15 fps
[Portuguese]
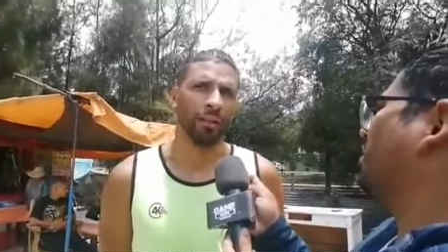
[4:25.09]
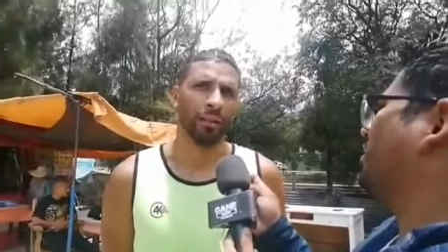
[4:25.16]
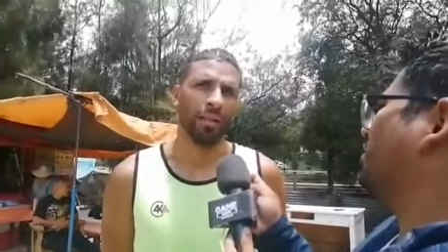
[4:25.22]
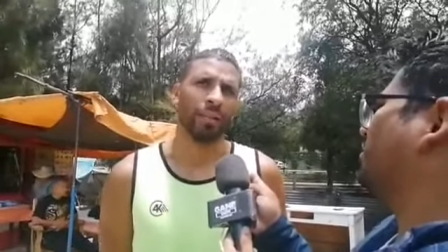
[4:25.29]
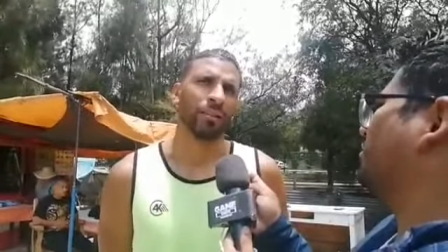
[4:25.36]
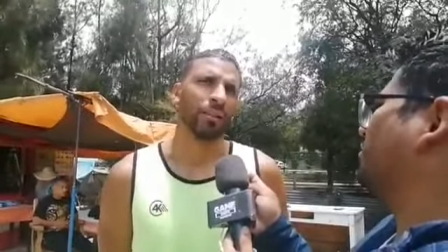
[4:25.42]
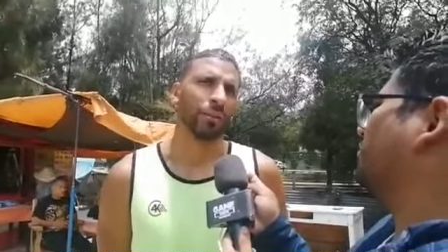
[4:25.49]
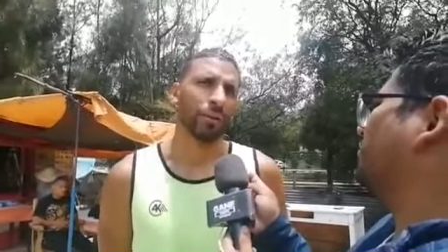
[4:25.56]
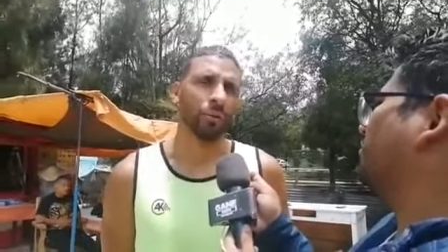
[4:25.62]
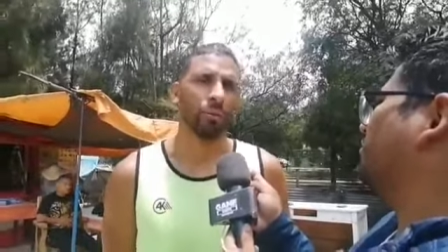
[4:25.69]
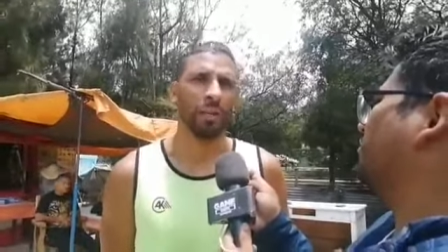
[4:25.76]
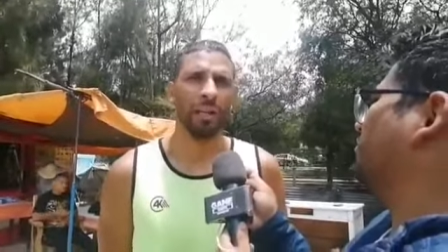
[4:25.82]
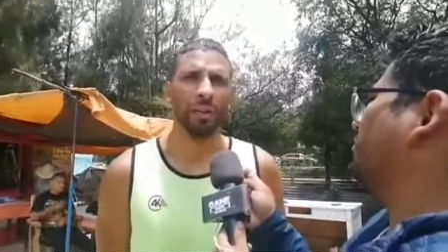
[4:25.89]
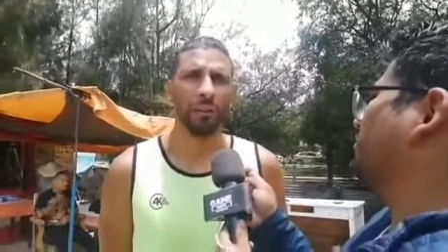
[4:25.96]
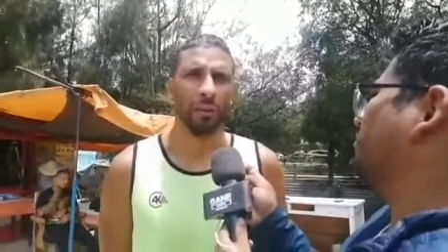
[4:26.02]
A
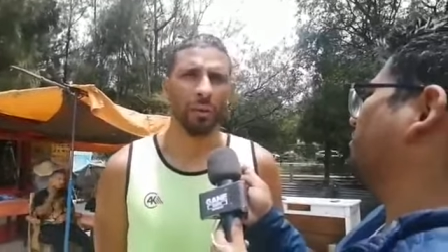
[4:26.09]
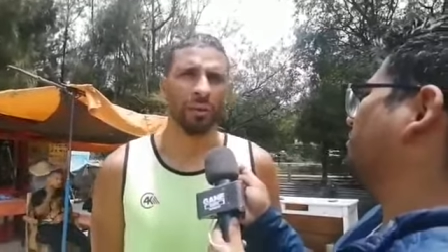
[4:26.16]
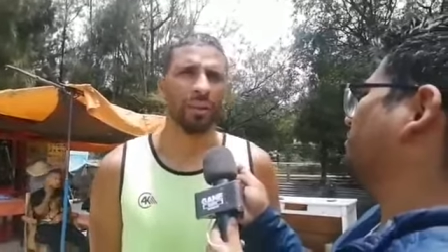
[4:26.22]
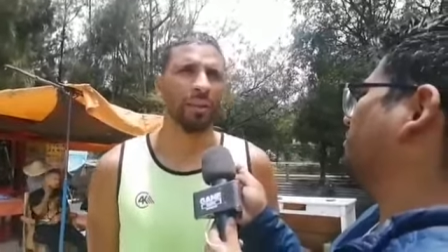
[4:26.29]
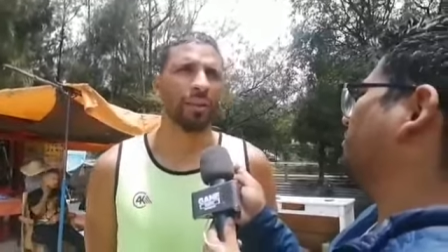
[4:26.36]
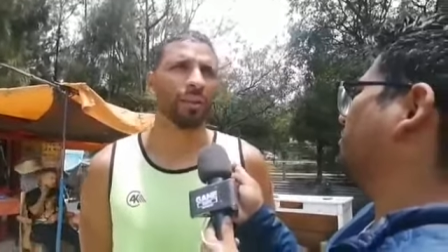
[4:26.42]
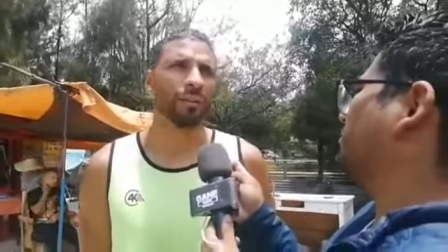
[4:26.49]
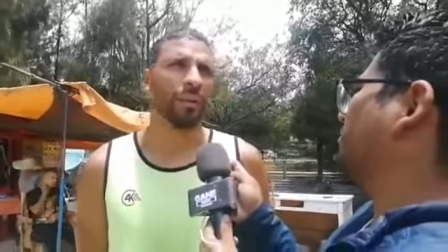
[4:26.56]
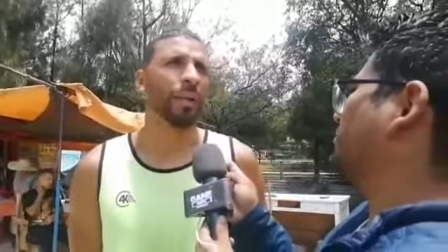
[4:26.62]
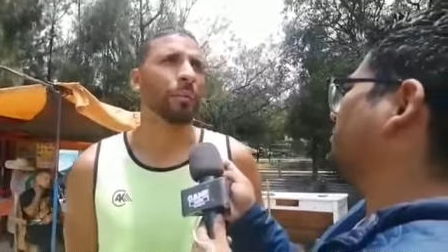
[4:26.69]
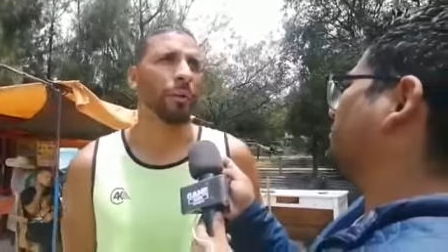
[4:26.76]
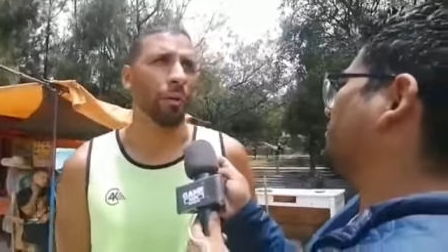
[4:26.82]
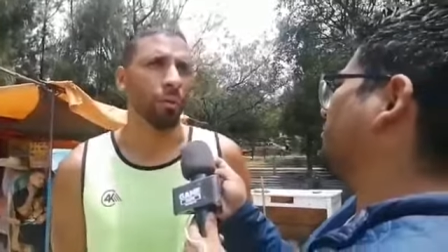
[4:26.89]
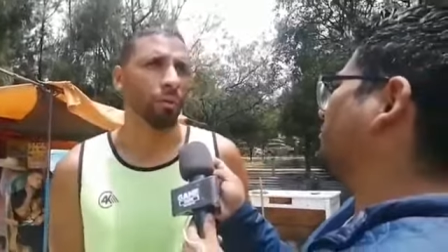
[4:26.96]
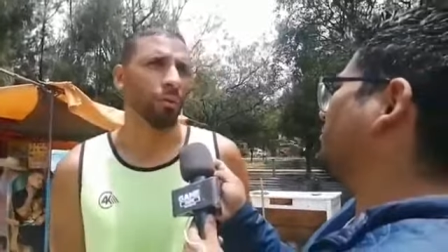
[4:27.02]
dificuldade foi de ter
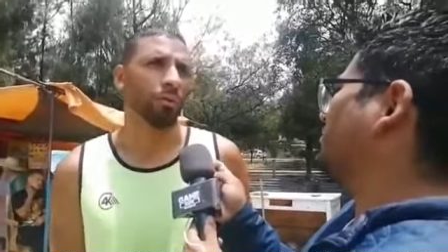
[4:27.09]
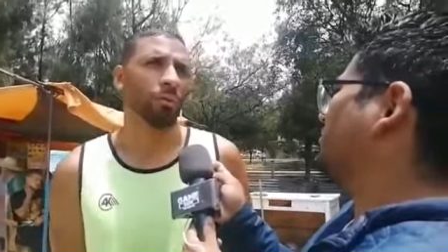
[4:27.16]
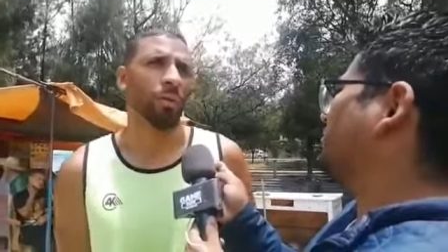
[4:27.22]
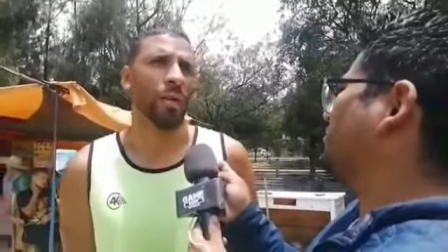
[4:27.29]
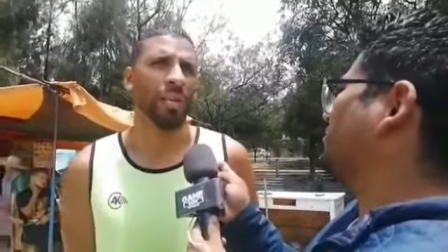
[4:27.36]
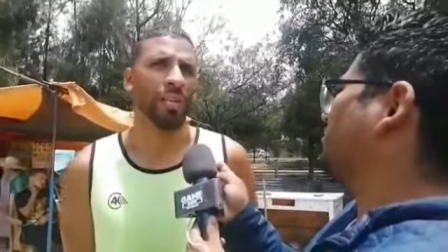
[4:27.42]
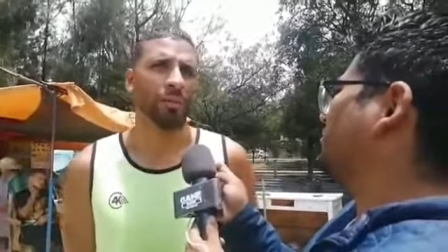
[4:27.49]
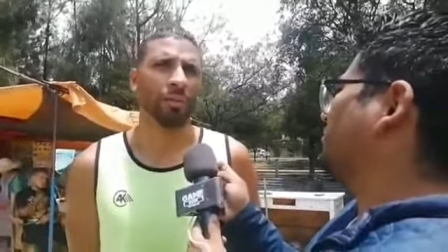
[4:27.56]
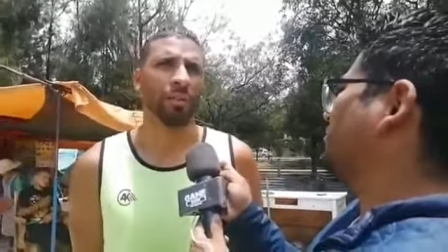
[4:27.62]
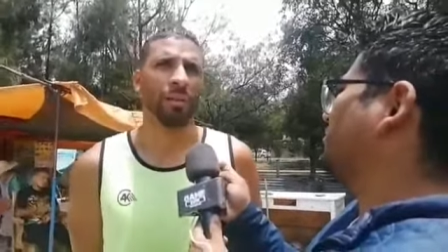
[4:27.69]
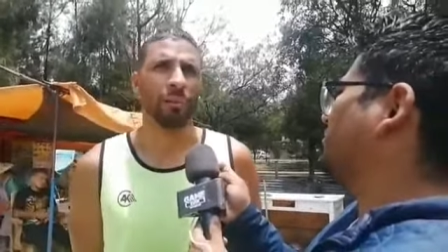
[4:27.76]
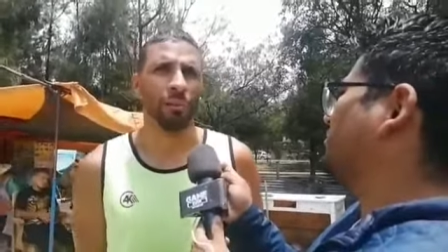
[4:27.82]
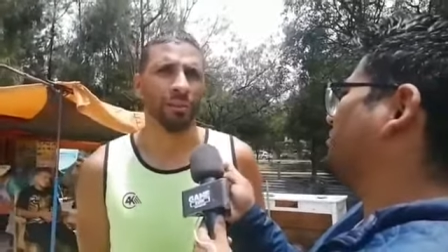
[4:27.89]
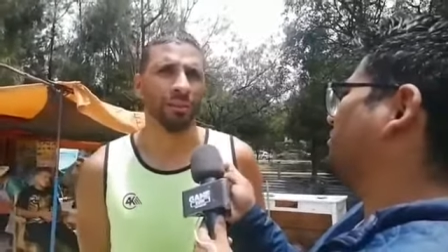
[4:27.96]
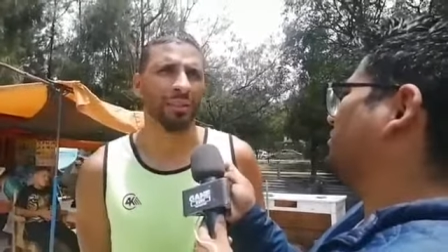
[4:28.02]
minutos mesmo, de
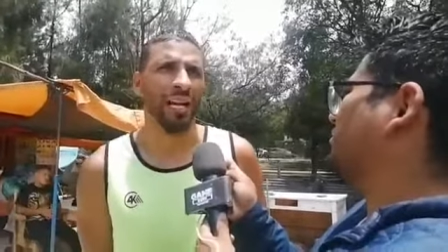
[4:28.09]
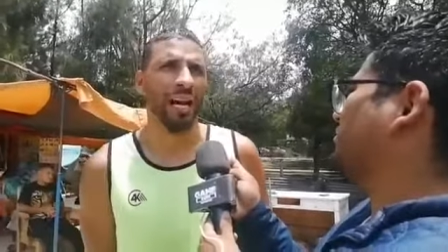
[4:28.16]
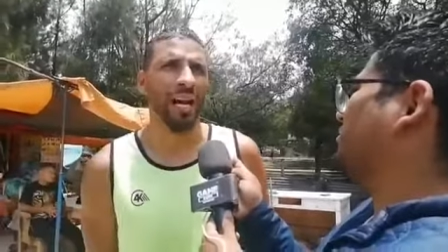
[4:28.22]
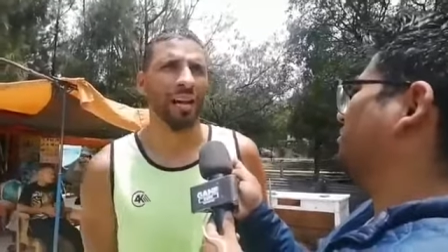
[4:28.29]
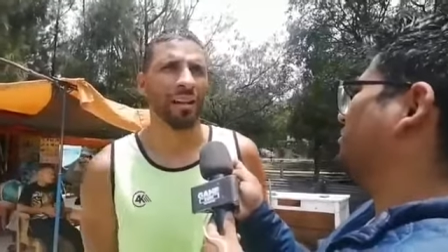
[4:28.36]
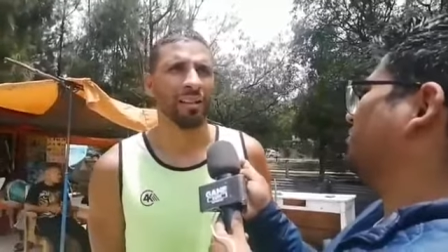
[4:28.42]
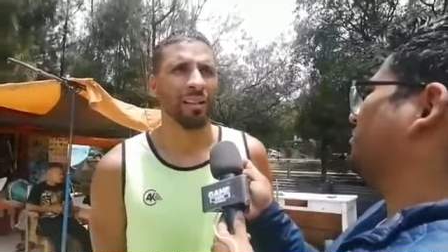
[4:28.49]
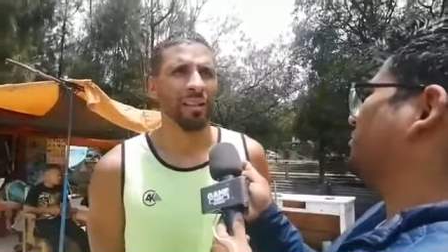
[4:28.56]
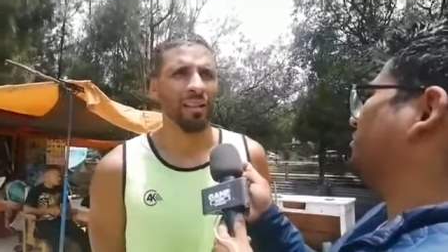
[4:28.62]
mostrar,